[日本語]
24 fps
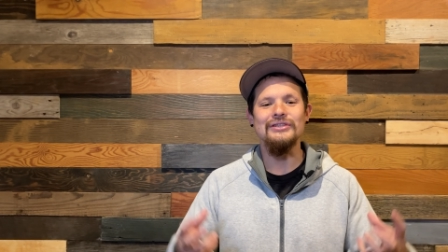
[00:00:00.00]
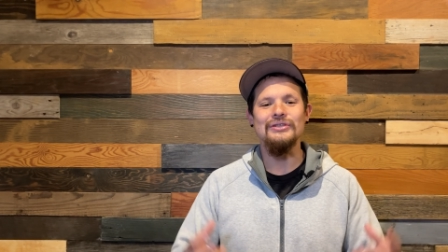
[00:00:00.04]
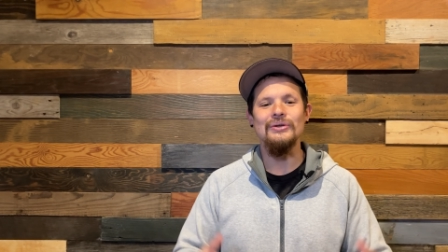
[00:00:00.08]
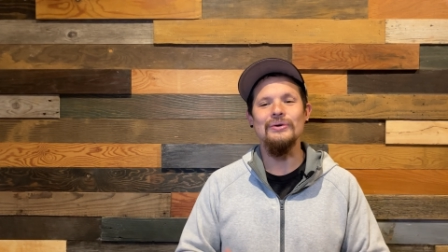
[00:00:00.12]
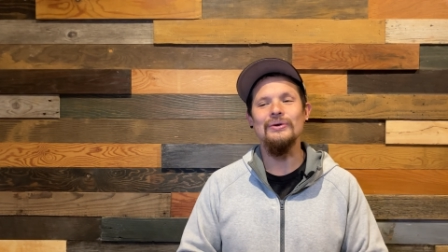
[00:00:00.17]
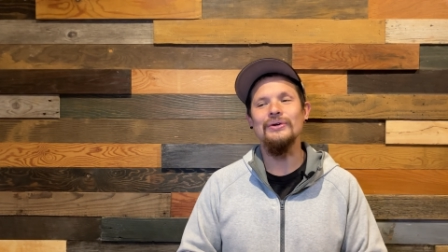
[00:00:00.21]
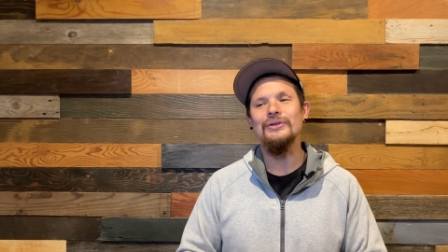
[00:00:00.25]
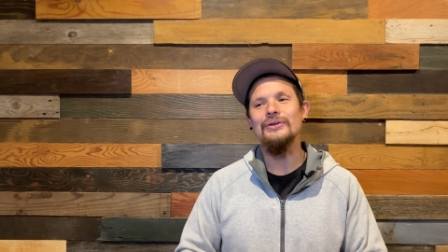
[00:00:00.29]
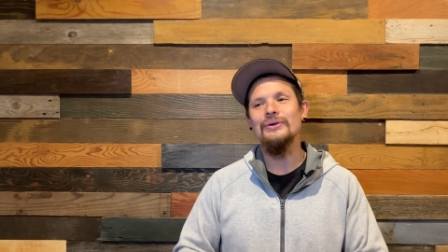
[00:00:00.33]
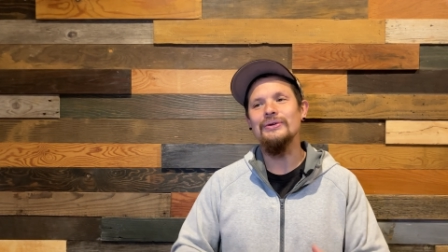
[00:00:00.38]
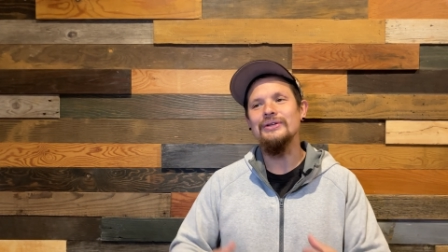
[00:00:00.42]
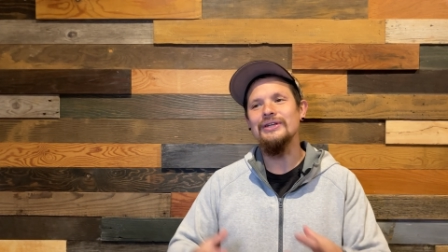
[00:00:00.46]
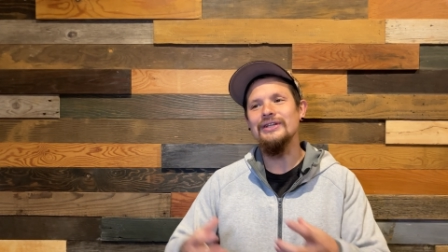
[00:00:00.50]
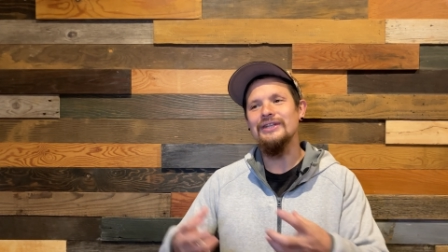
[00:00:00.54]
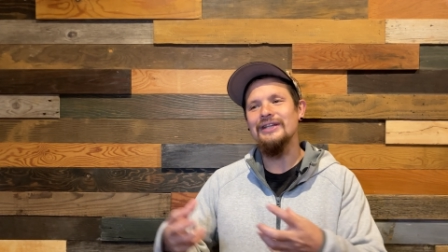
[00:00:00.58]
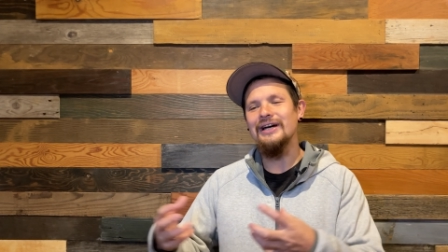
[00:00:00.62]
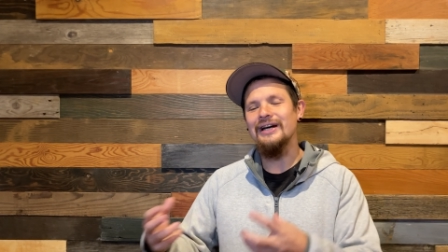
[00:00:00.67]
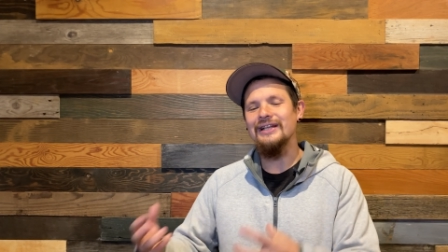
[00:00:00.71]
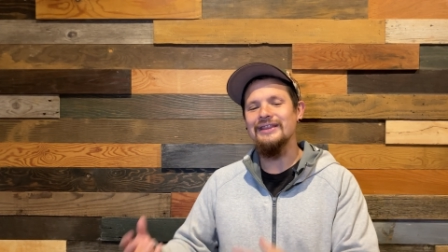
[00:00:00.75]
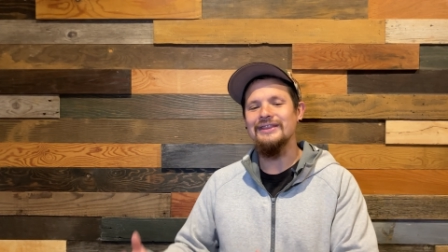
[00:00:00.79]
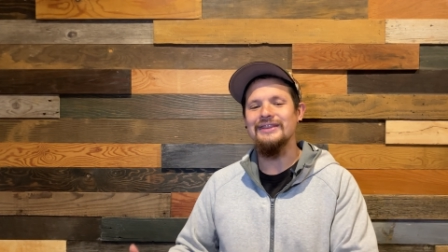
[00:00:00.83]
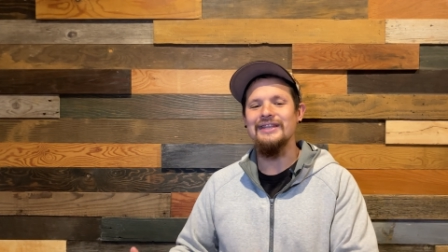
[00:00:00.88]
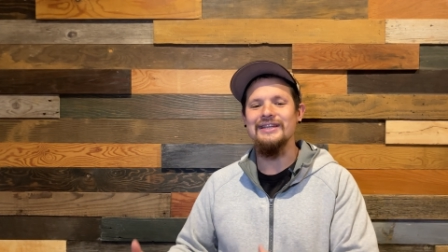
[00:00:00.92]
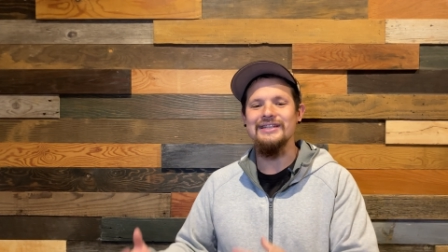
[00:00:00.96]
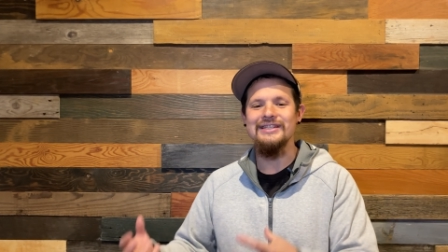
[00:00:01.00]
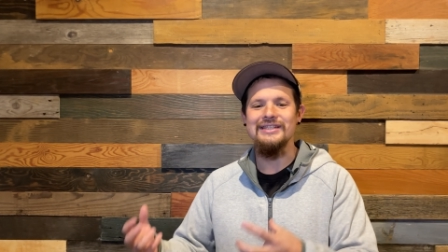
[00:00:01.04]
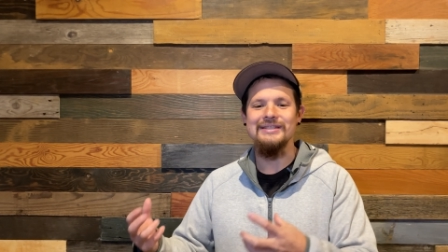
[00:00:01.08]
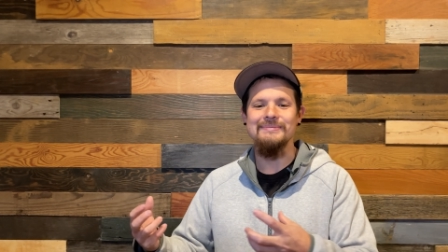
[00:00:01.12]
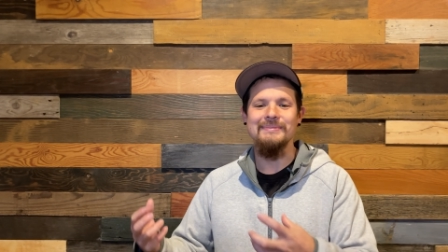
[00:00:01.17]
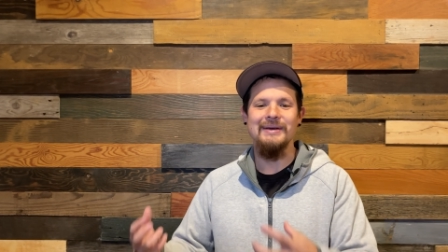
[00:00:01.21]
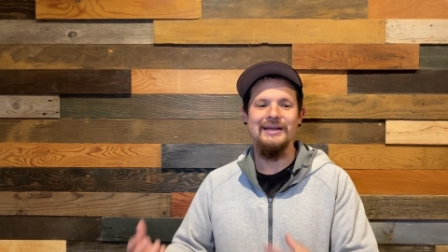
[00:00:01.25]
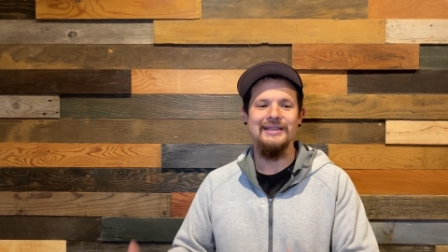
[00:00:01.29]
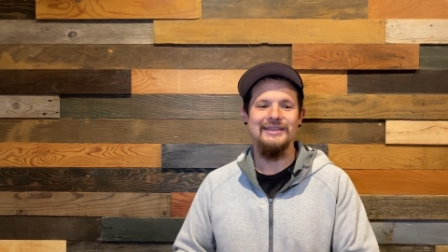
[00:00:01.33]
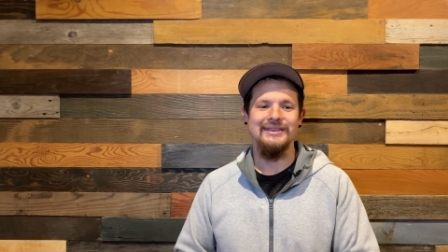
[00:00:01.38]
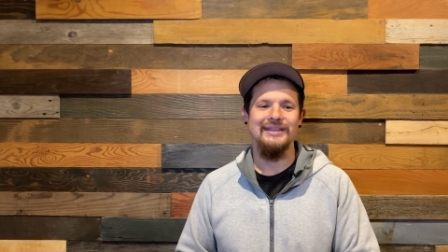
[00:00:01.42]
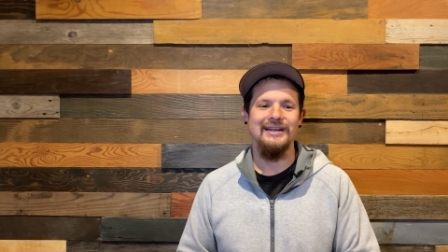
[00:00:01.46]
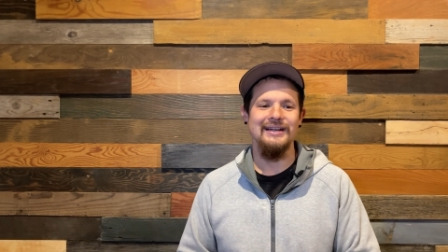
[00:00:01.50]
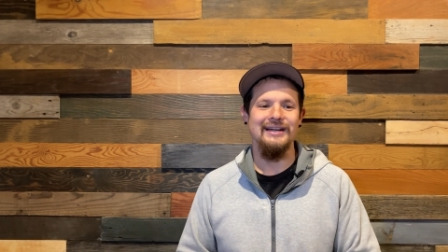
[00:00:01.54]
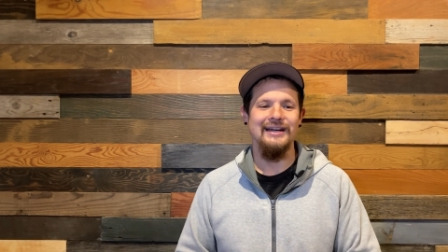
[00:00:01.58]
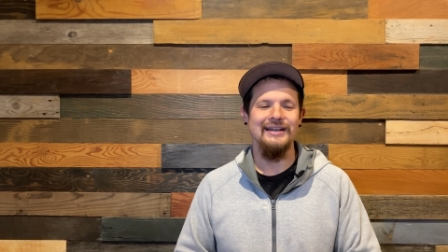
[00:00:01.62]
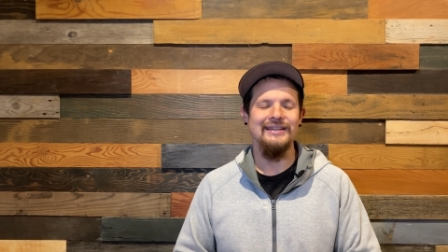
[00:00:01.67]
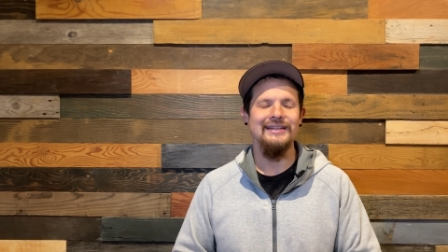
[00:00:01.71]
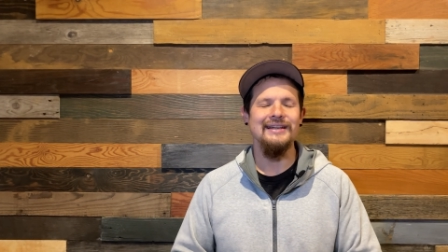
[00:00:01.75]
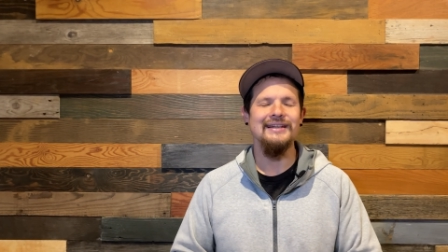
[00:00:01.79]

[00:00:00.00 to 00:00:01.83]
状況になってしまったか